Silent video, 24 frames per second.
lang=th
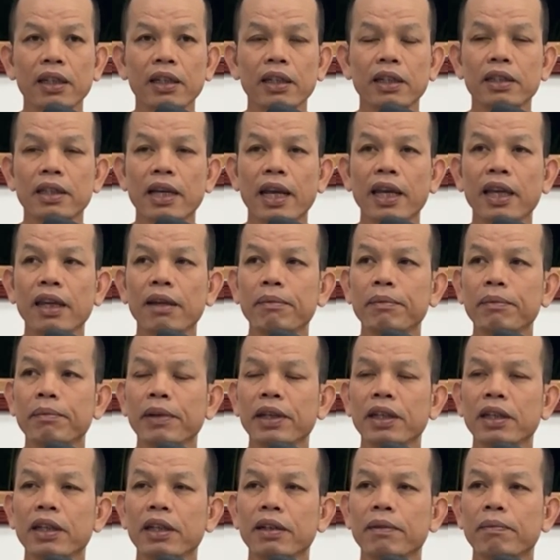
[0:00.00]
ที่ใจ
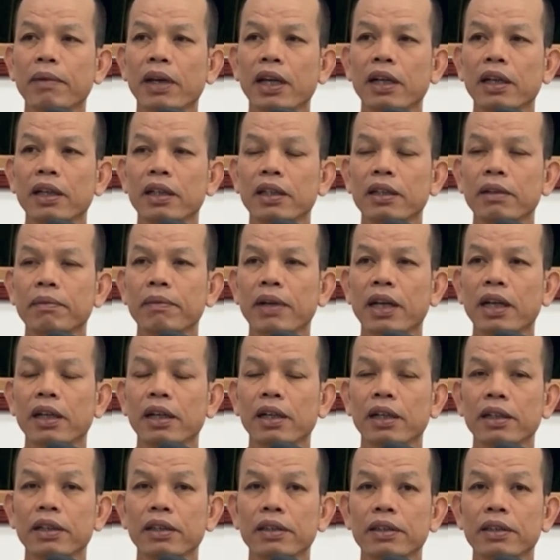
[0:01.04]
ไปยึดมันถือมัน